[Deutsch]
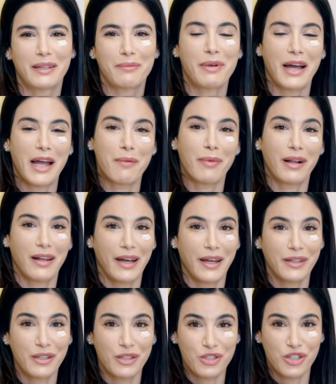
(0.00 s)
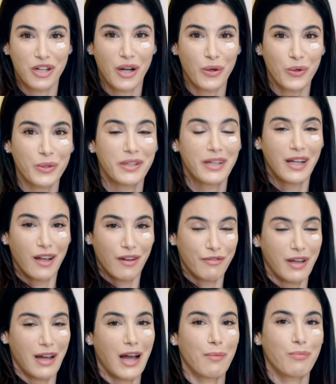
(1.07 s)
mir einmal angeschaut.
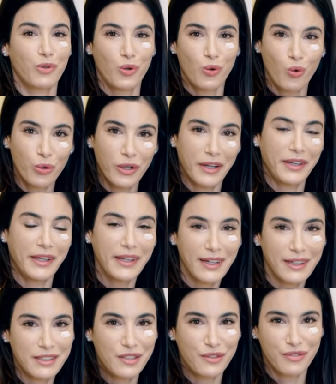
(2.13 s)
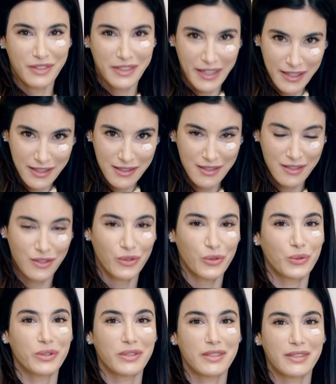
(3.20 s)
Wir haben Corona-Negativ-Tests
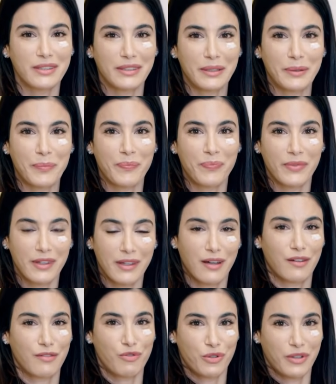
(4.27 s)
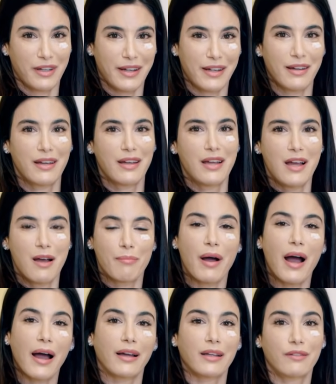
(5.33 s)
und ähm, ja, von daher
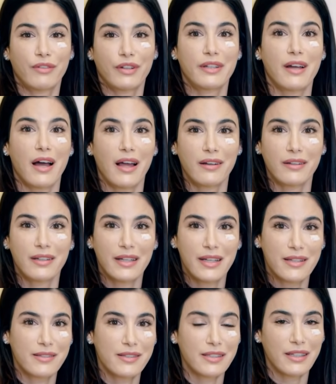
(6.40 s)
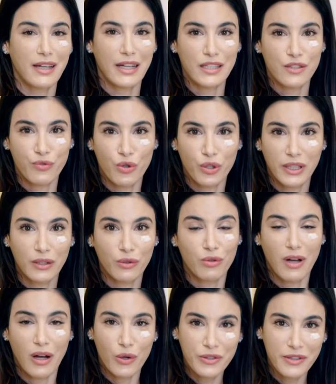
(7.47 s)
beachten wir hier alle
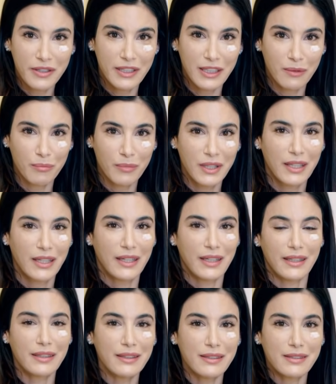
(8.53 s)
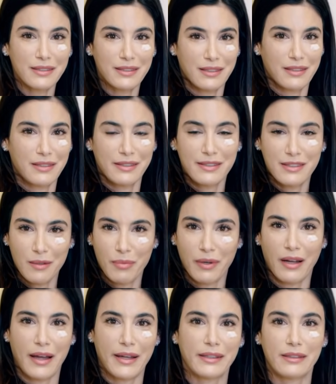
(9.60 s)
Sicherheitsvorkehrungen. Außerdem ist dieser
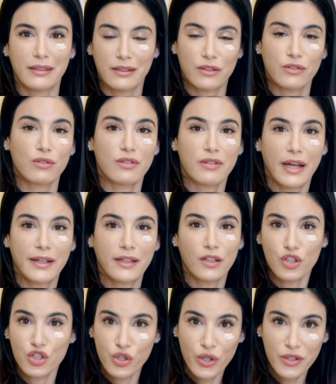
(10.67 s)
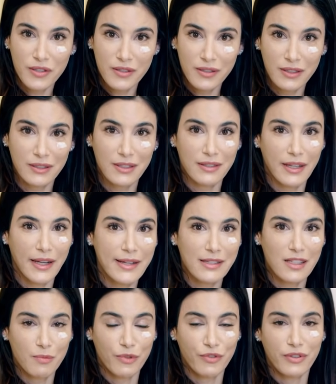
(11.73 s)
Bereich hier zurzeit geschlossen. Das
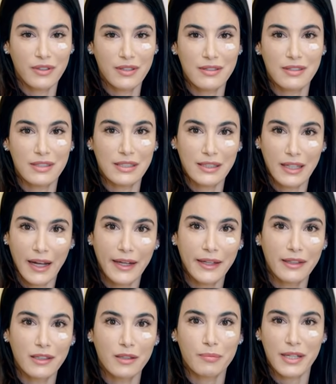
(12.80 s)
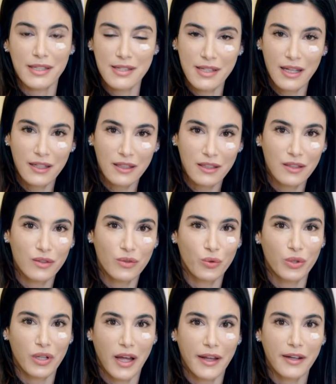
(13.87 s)
heißt, es befinden sich keine Patienten
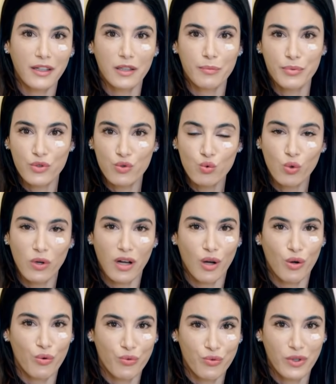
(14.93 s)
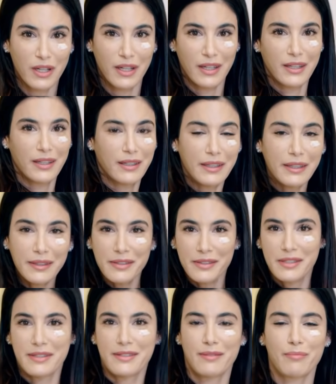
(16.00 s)
oder andere Besucher auf
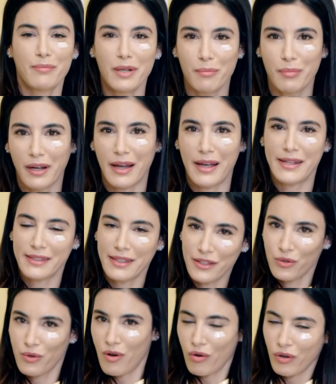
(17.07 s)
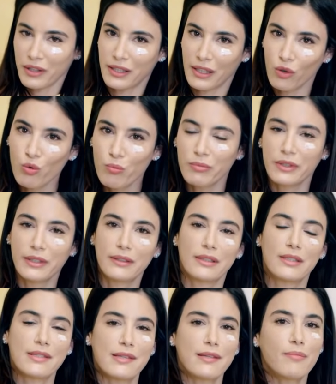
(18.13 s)
in diesem Bereich, also auch in den
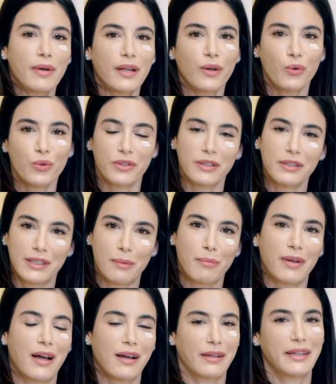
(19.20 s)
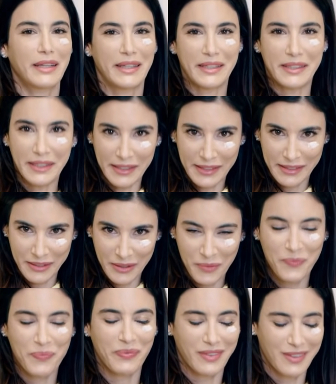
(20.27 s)
umliegenden Zimmern und in dem Gang nicht.
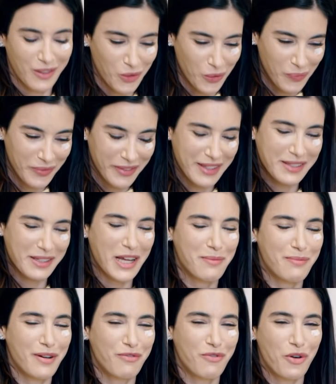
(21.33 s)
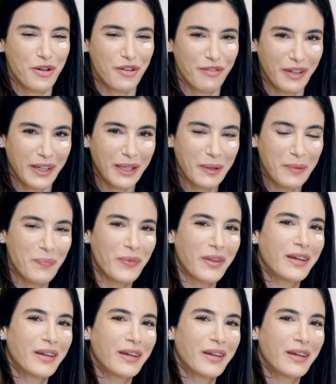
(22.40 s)
So, das einmal vorneweg.